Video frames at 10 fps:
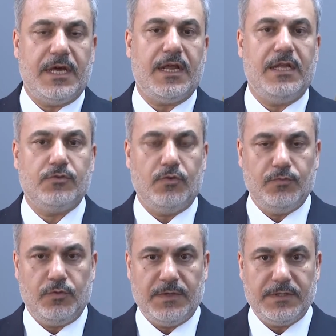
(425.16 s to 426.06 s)
derhal
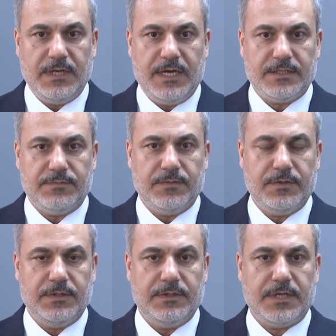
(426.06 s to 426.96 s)
son bulması lazım.
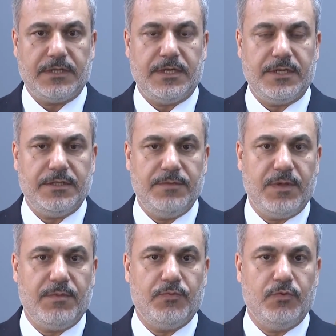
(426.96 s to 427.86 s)
Tekrar ettiğim
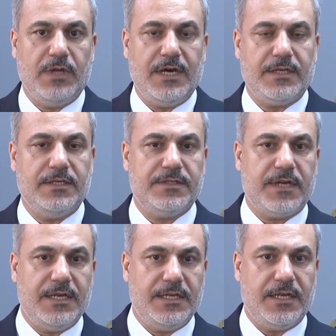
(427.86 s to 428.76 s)
gibi bunlar
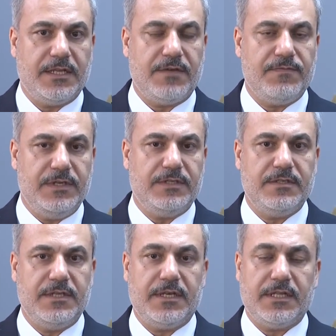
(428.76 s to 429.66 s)
İsraillere de
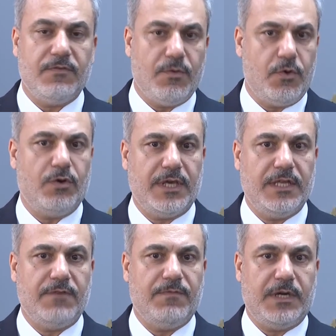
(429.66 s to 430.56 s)
Filistinlere de ve
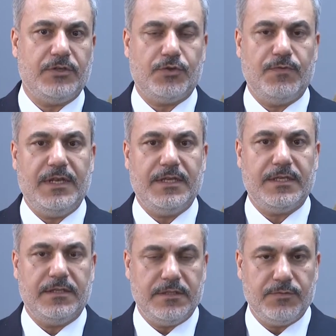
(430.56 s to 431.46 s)
bölgeye de bu hiç
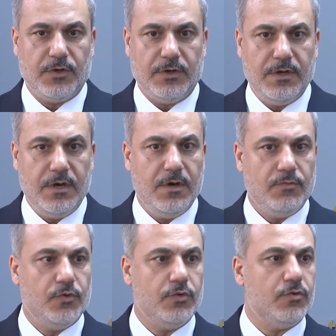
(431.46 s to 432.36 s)
güvenlik getirmiyor.
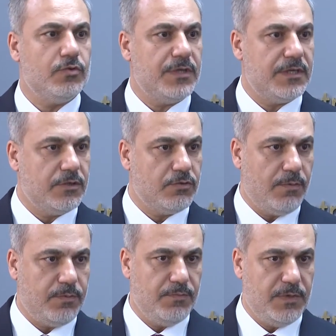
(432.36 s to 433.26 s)
Bunu uluslararası
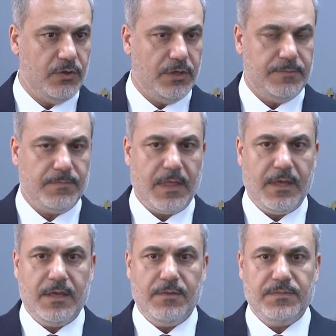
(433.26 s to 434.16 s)
toplum biliyor.
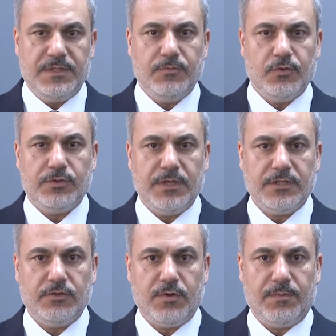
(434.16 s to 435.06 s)
Bizim
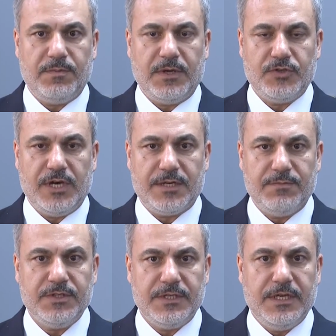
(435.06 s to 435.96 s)
uluslararası topluma
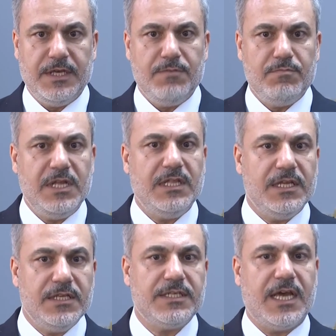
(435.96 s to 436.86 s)
çağrımız
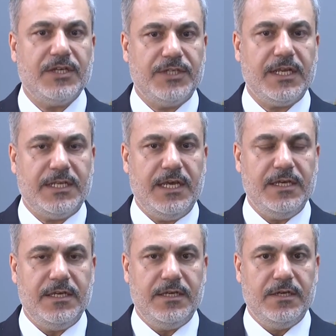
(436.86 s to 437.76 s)
bildiğiniz gerçekle